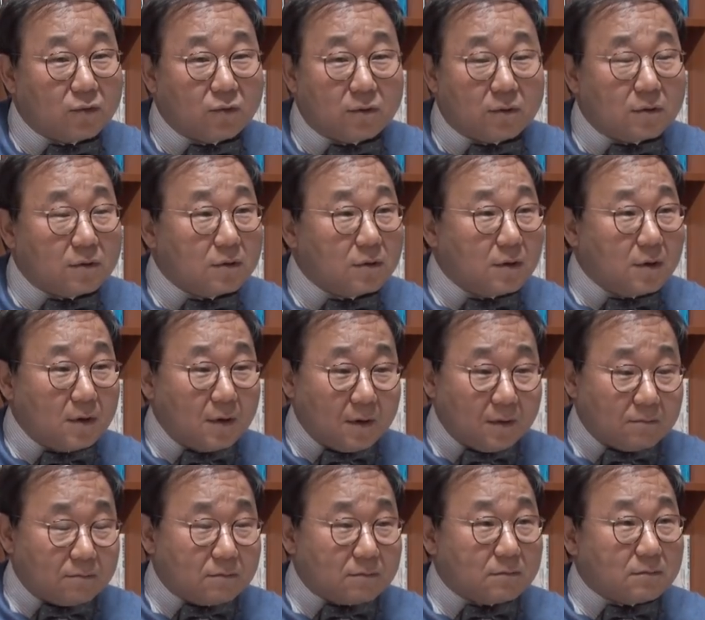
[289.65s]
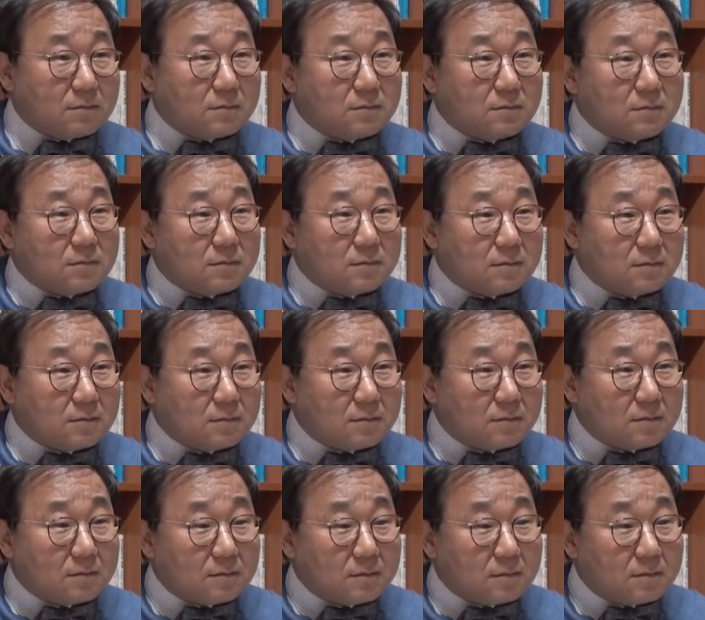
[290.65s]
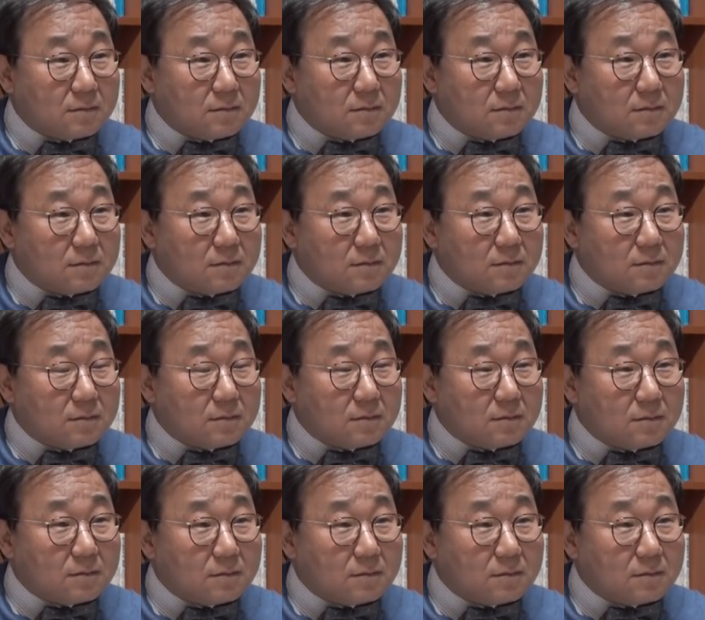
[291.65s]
실수가 뭐? 아니 실수는 아니고 어.